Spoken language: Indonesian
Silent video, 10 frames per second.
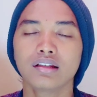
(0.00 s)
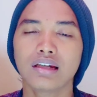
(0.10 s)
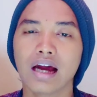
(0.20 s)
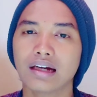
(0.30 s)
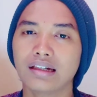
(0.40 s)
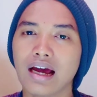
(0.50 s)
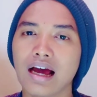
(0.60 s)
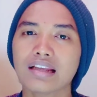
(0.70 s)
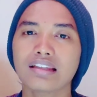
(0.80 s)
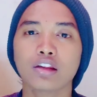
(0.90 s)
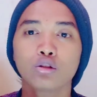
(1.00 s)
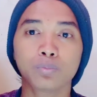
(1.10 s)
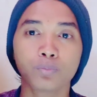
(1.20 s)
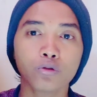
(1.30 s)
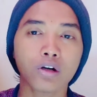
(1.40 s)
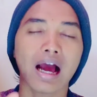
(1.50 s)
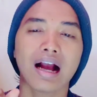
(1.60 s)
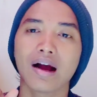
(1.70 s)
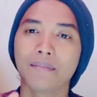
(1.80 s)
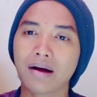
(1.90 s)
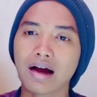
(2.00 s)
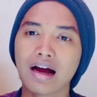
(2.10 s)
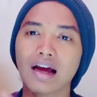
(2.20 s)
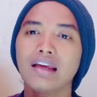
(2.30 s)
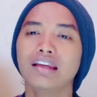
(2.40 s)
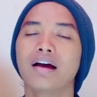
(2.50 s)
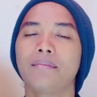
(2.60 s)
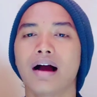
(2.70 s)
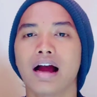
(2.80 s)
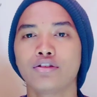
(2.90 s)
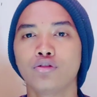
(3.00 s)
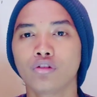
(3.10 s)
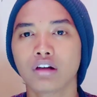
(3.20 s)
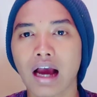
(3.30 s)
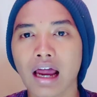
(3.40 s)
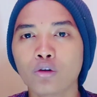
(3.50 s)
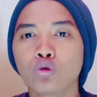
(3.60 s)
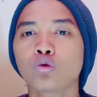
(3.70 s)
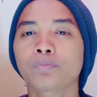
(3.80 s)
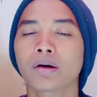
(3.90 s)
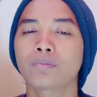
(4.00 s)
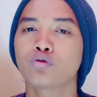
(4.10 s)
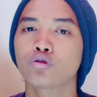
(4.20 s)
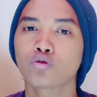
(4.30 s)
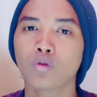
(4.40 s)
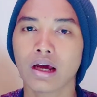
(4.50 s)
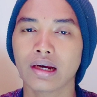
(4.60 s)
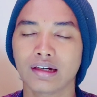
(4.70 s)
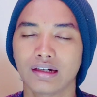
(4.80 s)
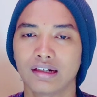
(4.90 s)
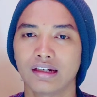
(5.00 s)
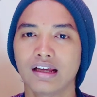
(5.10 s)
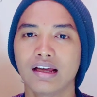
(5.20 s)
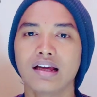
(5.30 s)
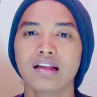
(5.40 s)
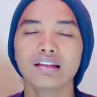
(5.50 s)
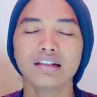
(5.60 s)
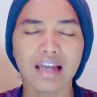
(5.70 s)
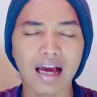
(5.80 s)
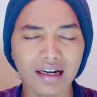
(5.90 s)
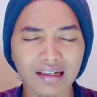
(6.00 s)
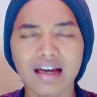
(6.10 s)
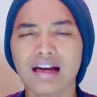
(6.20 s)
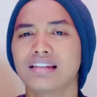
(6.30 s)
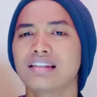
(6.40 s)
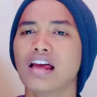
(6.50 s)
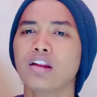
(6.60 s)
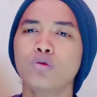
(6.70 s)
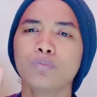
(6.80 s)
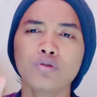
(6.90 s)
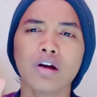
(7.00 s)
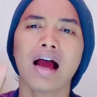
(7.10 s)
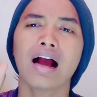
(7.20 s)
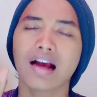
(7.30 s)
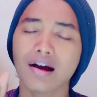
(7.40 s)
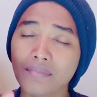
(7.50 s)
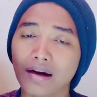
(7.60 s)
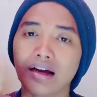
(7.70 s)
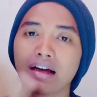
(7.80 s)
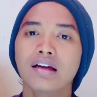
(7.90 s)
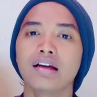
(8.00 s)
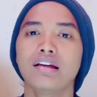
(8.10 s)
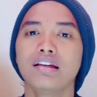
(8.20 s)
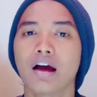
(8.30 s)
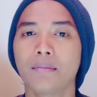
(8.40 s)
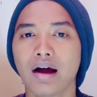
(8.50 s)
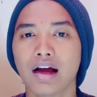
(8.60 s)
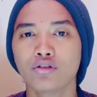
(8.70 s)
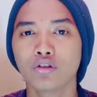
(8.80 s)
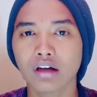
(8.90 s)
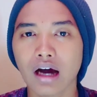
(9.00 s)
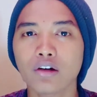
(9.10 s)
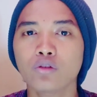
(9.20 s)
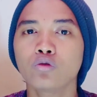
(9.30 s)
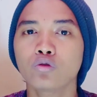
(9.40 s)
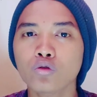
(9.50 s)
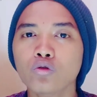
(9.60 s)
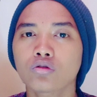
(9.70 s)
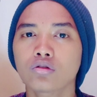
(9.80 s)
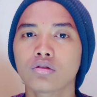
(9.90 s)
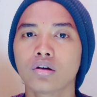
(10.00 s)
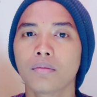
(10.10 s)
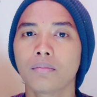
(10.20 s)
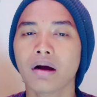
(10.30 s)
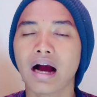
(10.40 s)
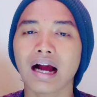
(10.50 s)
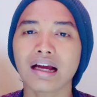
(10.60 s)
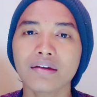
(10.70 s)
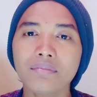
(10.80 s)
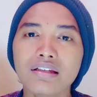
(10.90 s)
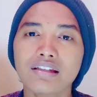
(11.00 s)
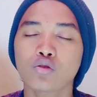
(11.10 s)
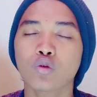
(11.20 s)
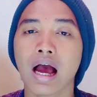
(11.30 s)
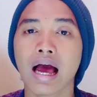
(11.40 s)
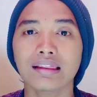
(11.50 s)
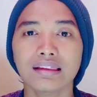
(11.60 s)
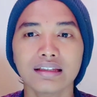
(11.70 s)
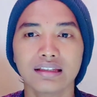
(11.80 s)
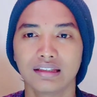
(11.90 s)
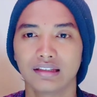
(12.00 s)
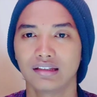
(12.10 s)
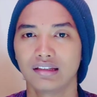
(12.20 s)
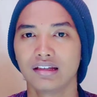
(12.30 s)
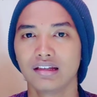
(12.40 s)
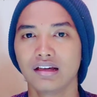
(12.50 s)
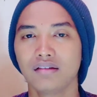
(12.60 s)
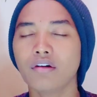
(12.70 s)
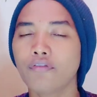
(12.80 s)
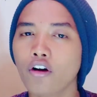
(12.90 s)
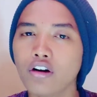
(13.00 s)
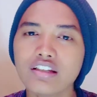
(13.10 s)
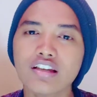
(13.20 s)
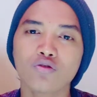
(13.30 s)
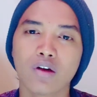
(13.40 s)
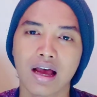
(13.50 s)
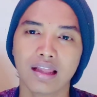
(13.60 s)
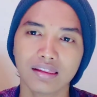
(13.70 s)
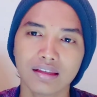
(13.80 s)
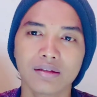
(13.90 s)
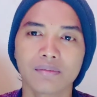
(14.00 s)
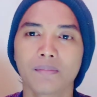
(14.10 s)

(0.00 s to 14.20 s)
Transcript: Tidak ada satupun agama yang menganjurkan untuk permusuhan. Tidak ada satupun agama yang menganjurkan untuk menghakimi sesuka hati, mefonis sesuka hati.